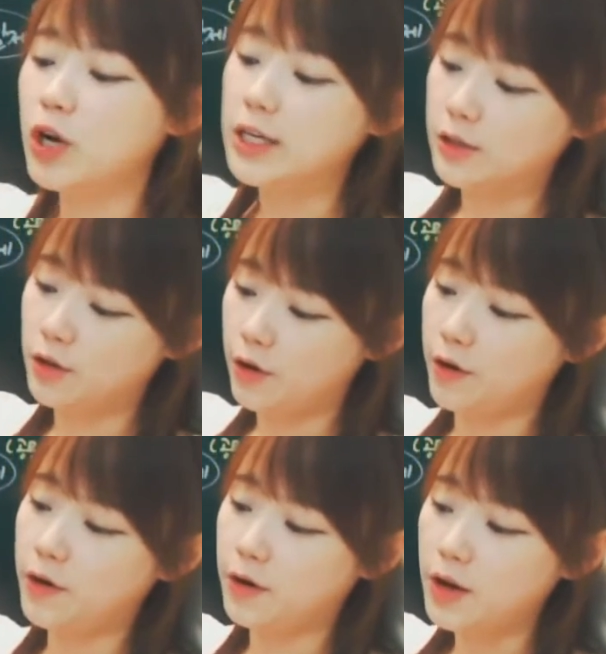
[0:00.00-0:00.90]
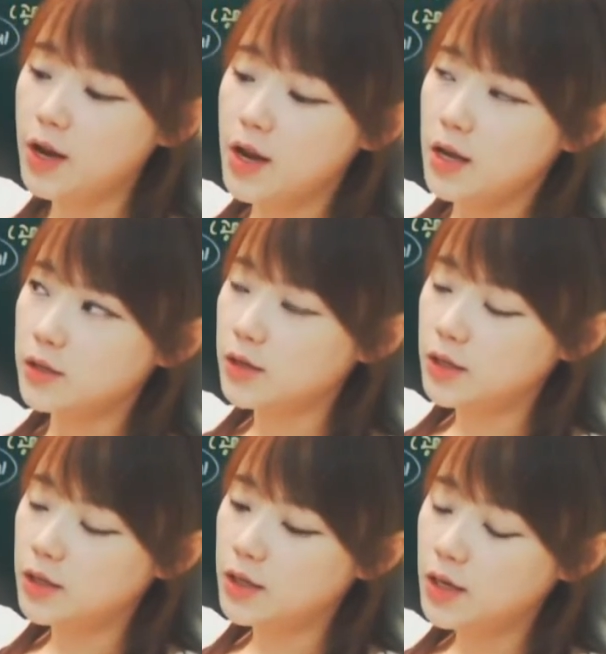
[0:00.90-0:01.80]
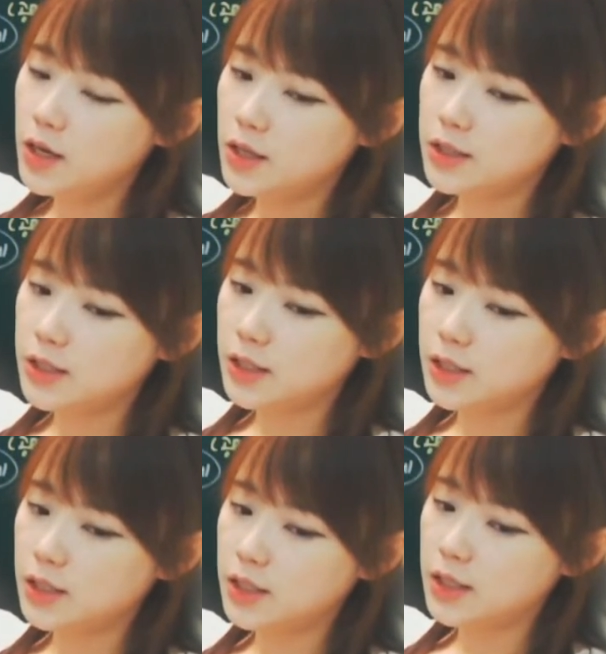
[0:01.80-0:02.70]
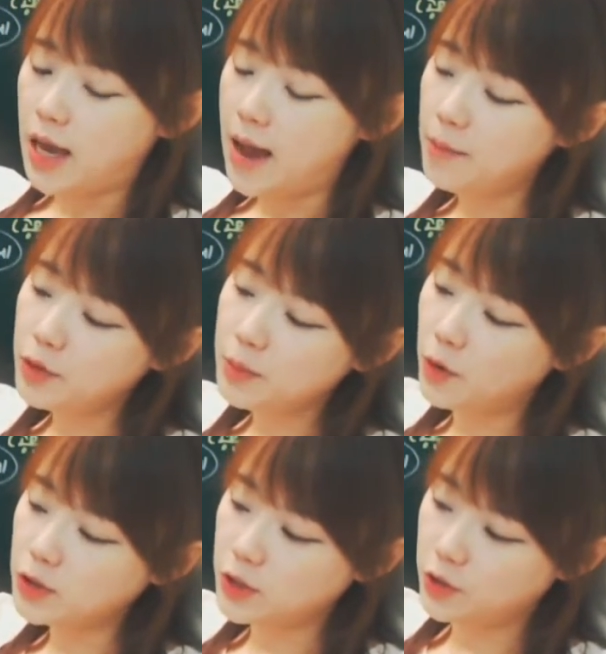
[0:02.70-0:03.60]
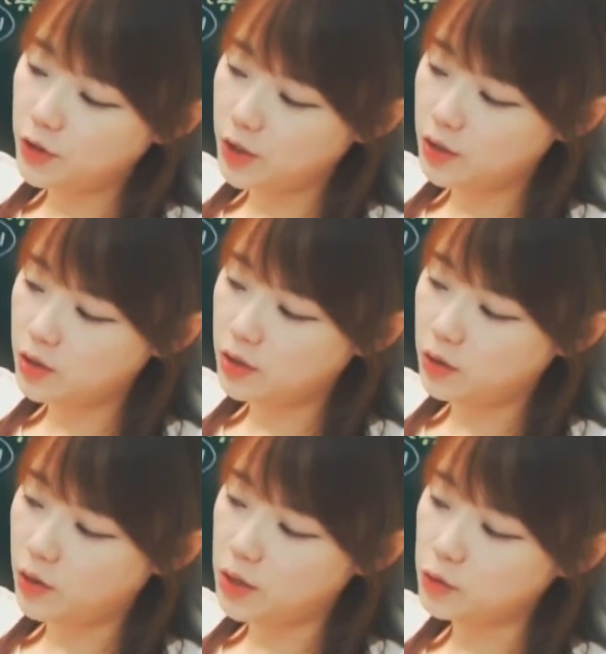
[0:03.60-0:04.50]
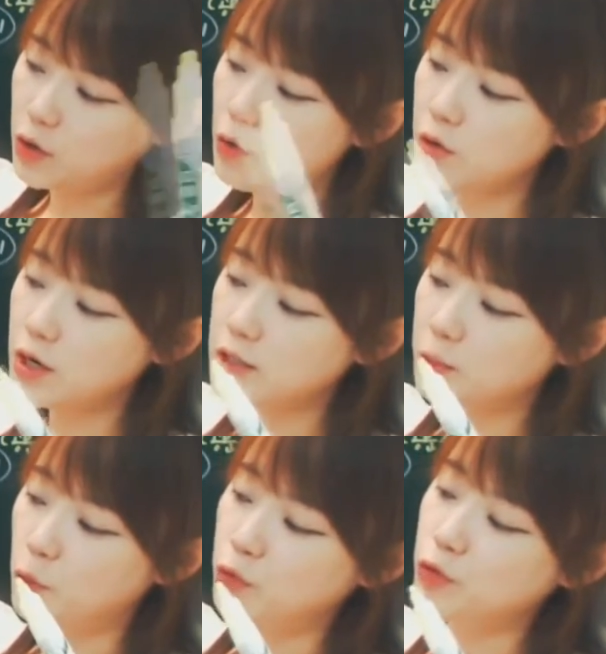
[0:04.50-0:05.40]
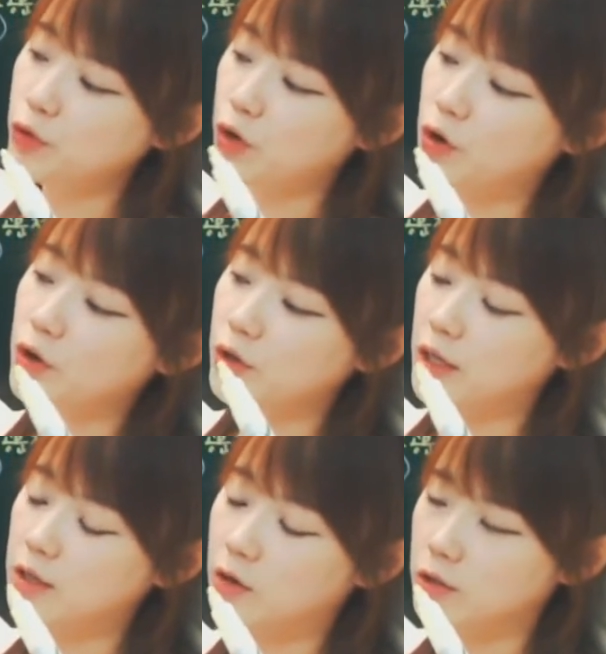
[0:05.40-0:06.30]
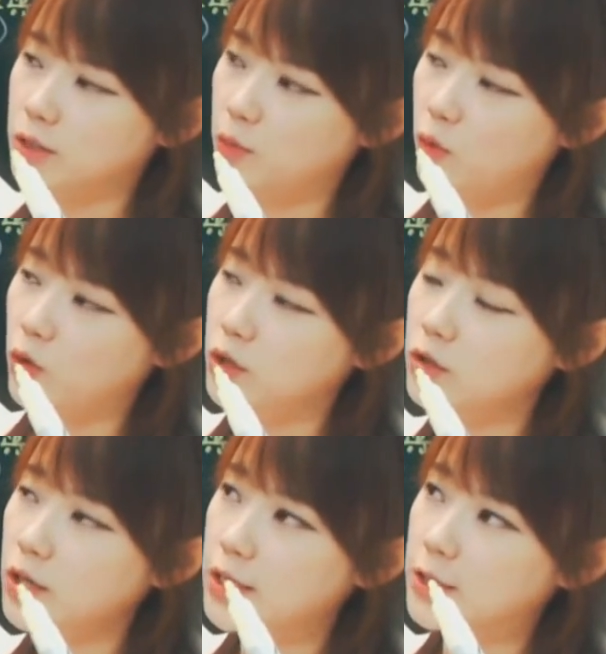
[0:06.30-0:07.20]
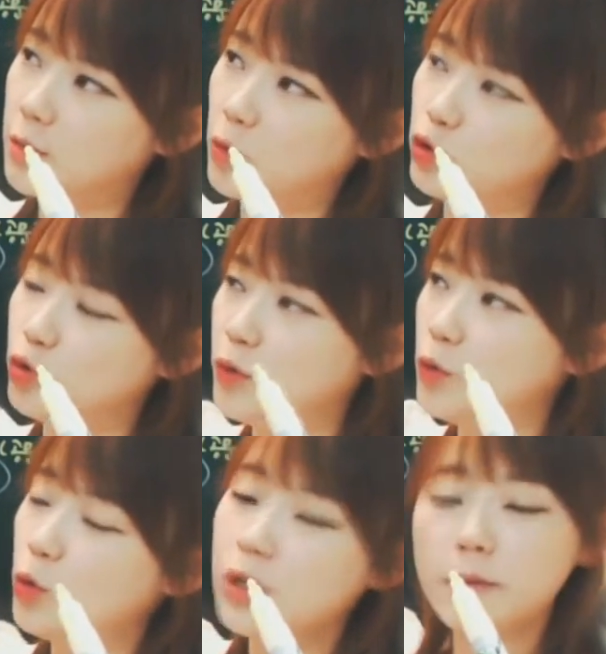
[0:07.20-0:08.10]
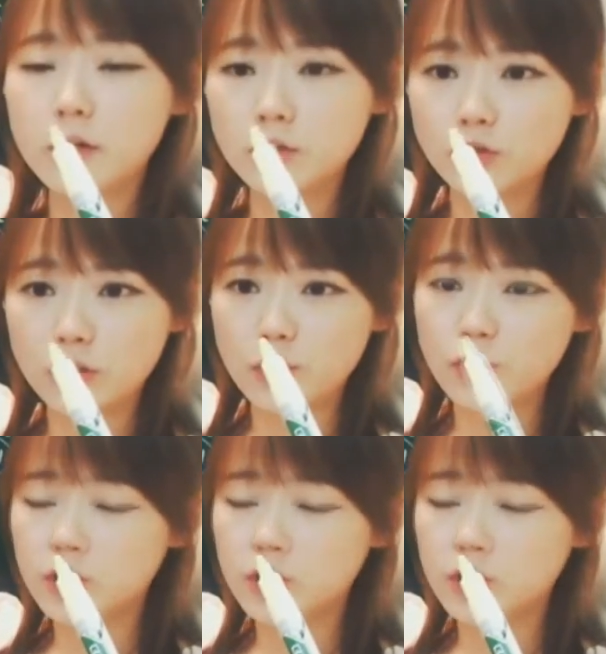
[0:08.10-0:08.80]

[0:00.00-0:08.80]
있어요. 그래서 이, 이 아무리 먼 지역에 더라도 서울까지 봉수로 연결되는 것이 뭐 그런 게 있어. 뭐 두 번올리면 국가 위급